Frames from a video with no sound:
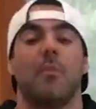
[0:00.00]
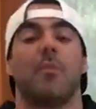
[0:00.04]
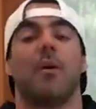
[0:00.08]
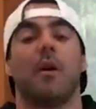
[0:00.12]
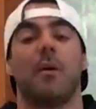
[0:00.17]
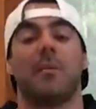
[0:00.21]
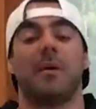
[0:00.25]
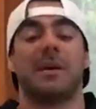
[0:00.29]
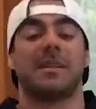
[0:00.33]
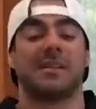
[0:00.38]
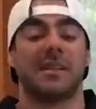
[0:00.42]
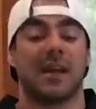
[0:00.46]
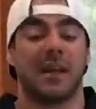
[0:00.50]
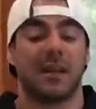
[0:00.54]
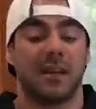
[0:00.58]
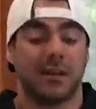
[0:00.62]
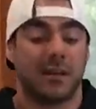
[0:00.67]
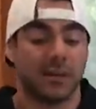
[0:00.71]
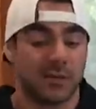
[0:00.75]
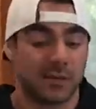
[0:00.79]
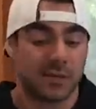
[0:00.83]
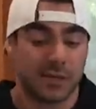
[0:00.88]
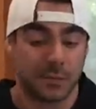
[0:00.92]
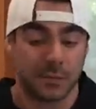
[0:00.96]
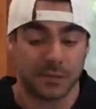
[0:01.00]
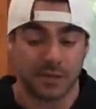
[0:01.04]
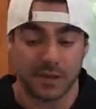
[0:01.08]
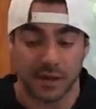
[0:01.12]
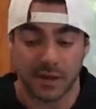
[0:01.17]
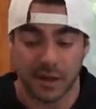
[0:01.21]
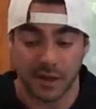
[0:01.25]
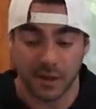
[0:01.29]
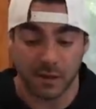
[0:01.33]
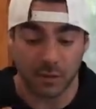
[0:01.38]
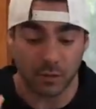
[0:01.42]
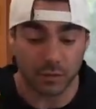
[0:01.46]
Bom, rapaziada, então estamos
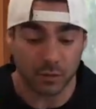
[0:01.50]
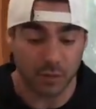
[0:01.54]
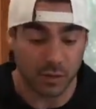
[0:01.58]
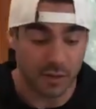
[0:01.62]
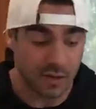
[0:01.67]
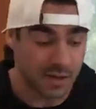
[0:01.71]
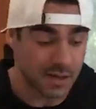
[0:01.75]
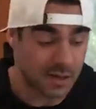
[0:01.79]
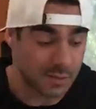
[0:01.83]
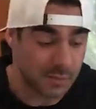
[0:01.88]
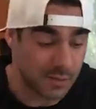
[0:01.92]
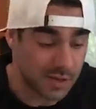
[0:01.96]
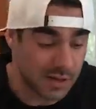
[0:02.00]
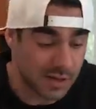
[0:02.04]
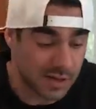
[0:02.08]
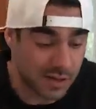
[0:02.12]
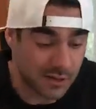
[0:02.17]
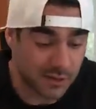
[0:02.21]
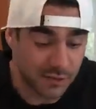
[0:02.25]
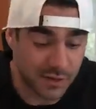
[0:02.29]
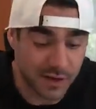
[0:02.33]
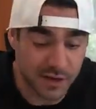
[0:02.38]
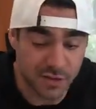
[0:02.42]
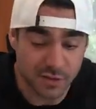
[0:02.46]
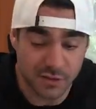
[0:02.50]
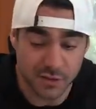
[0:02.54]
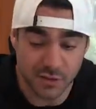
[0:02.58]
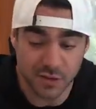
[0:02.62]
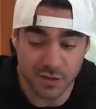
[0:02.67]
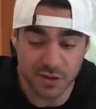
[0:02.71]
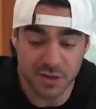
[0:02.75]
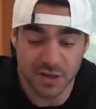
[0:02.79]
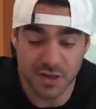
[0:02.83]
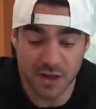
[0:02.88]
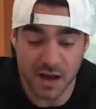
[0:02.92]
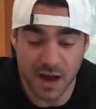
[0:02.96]
aqui com todas as minhas
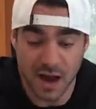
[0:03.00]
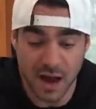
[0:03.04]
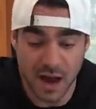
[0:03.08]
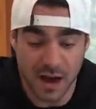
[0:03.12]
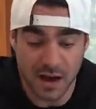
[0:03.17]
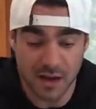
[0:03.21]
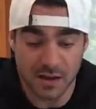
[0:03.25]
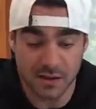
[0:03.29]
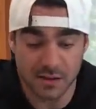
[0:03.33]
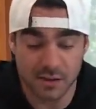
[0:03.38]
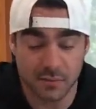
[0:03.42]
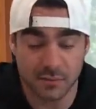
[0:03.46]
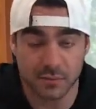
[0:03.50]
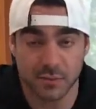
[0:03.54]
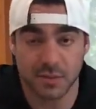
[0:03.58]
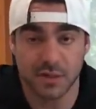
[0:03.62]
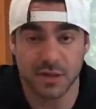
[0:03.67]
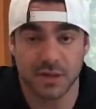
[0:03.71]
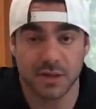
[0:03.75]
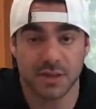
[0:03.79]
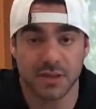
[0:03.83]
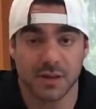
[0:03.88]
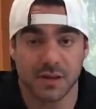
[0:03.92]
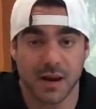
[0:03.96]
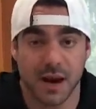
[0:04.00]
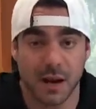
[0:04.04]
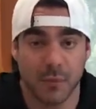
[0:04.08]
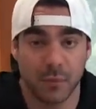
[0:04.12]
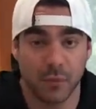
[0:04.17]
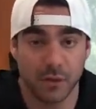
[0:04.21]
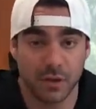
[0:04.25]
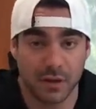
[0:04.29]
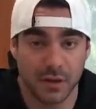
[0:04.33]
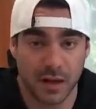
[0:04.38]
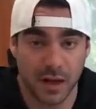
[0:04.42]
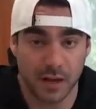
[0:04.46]
refeições diárias e um dia de
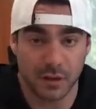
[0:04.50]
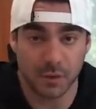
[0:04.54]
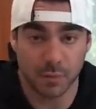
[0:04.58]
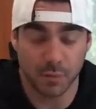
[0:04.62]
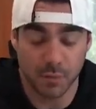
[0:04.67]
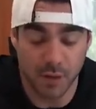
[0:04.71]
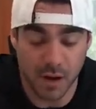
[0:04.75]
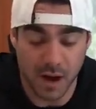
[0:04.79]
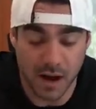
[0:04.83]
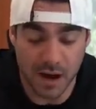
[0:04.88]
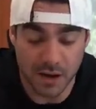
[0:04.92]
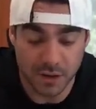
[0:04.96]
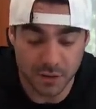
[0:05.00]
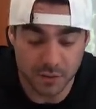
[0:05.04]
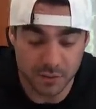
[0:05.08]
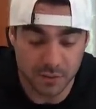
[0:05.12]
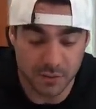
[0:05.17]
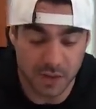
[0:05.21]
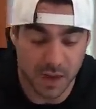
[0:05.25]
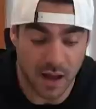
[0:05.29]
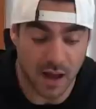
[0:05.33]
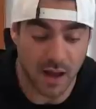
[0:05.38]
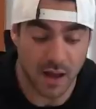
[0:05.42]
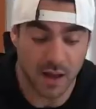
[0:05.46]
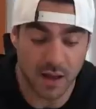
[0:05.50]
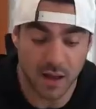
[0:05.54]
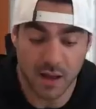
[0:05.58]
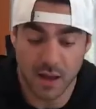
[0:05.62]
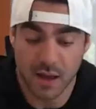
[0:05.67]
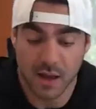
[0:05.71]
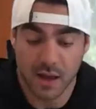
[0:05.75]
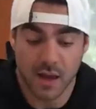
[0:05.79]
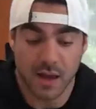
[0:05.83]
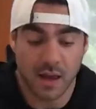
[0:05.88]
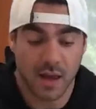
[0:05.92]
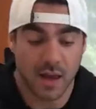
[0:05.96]
carboidrato baixo, tá?
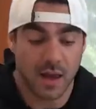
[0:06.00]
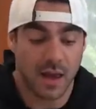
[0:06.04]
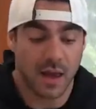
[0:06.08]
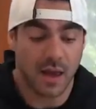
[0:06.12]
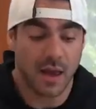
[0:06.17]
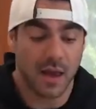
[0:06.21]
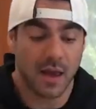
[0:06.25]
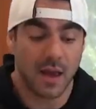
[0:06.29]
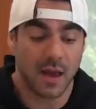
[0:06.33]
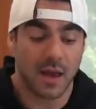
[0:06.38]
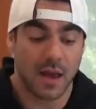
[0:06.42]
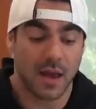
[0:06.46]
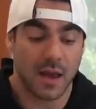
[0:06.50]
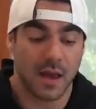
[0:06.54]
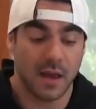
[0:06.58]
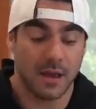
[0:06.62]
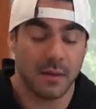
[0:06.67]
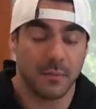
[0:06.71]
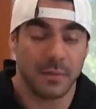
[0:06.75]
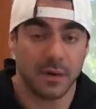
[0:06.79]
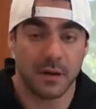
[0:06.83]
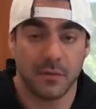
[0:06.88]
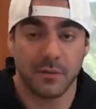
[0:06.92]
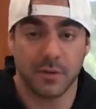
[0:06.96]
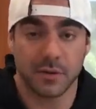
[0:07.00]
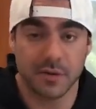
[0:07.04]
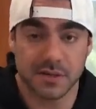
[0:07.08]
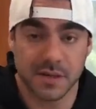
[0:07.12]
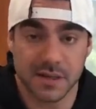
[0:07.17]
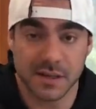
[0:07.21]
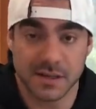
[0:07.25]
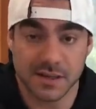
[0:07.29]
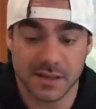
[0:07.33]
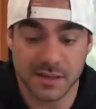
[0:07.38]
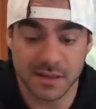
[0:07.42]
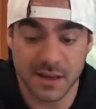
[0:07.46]
É, lembrando
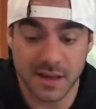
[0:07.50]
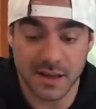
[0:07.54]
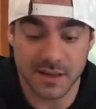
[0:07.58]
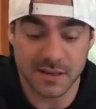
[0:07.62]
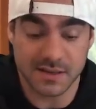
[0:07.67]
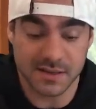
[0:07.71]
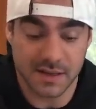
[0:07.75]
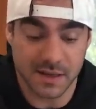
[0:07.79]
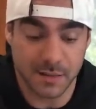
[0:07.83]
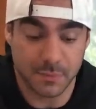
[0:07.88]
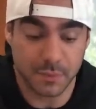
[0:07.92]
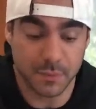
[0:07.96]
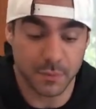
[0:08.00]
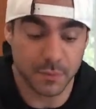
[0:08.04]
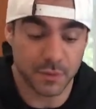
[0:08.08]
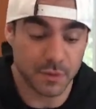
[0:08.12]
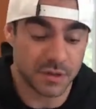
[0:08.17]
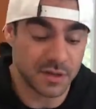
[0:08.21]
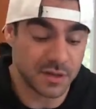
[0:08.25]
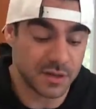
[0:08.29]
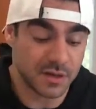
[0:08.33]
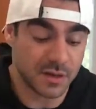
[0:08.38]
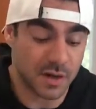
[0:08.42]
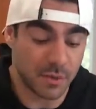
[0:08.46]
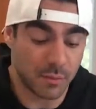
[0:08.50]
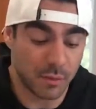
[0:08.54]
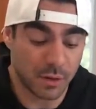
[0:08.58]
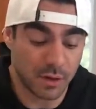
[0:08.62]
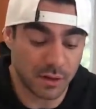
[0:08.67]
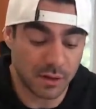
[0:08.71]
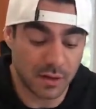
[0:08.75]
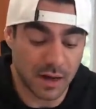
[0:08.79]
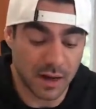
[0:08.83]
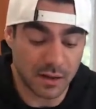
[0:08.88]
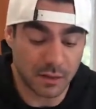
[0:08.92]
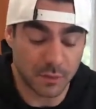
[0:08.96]
vocês que nem sempre meu dia de
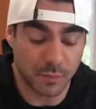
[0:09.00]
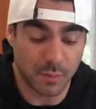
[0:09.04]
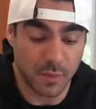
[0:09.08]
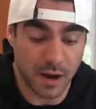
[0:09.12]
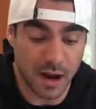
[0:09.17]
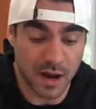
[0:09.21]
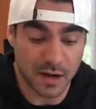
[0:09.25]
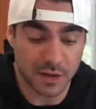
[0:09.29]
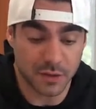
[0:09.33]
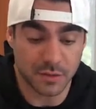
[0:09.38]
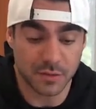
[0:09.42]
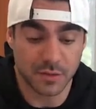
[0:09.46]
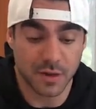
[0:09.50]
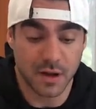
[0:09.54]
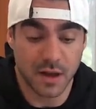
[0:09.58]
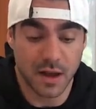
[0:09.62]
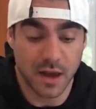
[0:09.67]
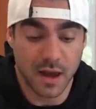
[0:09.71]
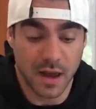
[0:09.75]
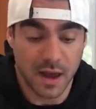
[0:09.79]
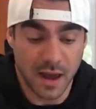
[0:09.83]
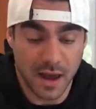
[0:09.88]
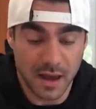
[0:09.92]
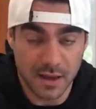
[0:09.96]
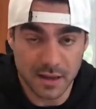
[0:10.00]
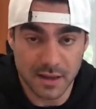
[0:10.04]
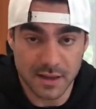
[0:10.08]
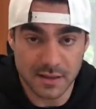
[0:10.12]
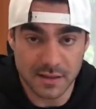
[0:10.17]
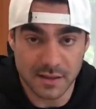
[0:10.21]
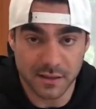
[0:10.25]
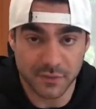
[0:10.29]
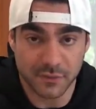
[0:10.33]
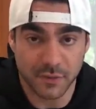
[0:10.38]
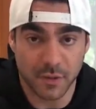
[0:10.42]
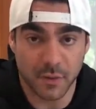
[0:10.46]
carboidrato baixo é
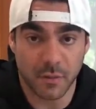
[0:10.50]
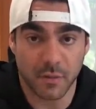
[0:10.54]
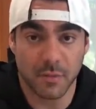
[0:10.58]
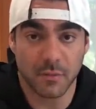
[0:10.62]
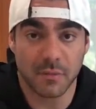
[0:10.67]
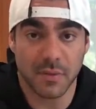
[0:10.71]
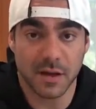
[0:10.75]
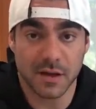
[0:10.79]
desta forma,